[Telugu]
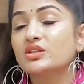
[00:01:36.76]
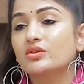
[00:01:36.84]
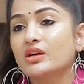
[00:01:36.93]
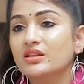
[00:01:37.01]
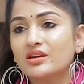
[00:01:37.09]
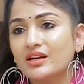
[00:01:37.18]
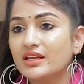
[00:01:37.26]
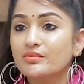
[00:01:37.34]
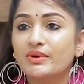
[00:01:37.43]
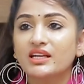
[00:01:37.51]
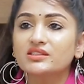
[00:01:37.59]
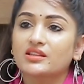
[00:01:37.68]
తీసుకోవాలి ఎందుకంటే
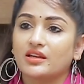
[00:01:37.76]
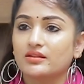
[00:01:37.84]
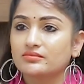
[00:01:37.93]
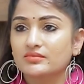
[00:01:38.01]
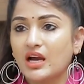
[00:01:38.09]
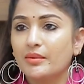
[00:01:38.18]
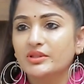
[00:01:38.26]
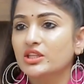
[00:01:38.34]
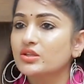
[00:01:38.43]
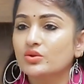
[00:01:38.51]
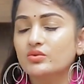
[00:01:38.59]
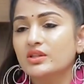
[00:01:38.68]
అది బాధ్యత ఆమె
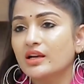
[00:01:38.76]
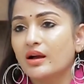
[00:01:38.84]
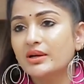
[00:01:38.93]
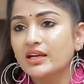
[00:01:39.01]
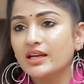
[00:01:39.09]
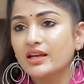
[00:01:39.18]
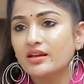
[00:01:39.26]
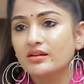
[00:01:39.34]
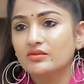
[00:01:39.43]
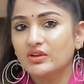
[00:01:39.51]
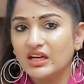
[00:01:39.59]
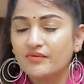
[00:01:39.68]
తీసుకుంది కాబట్టి
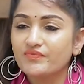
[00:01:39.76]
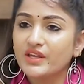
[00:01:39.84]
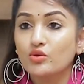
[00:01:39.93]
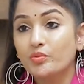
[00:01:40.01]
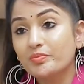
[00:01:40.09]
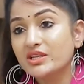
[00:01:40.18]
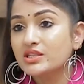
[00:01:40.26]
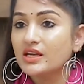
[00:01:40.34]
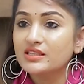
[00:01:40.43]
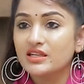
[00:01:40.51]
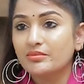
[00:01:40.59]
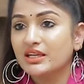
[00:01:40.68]
వాళ్ళందరినీ
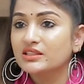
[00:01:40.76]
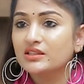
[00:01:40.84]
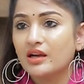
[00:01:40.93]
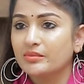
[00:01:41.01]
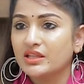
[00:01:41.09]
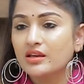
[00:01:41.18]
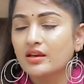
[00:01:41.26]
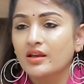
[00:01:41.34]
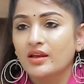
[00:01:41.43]
ఒప్పించాల్సిన బాధ్యత ఆమెది